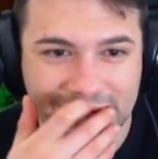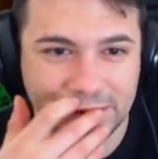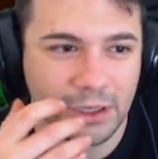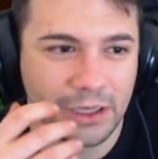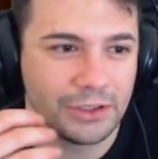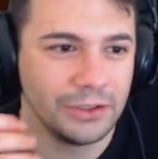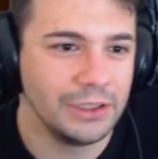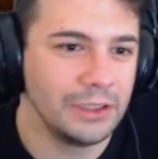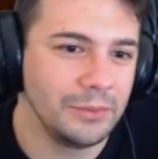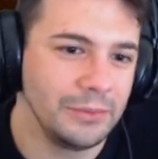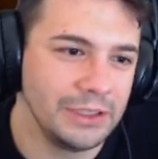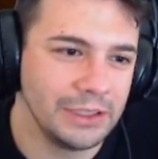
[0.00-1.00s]
bracconieri
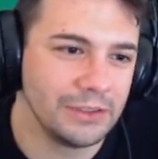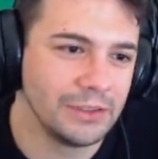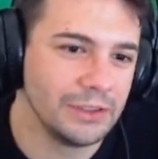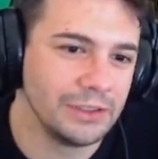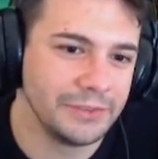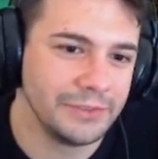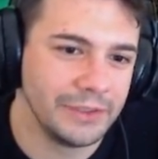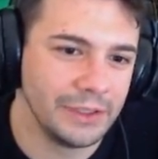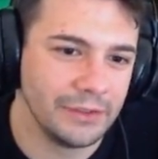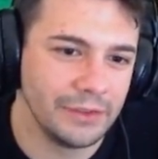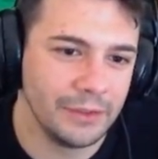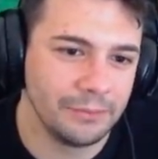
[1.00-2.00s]
mi diano delle sfere,
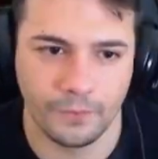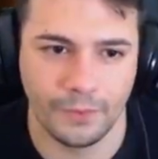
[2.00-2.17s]
va.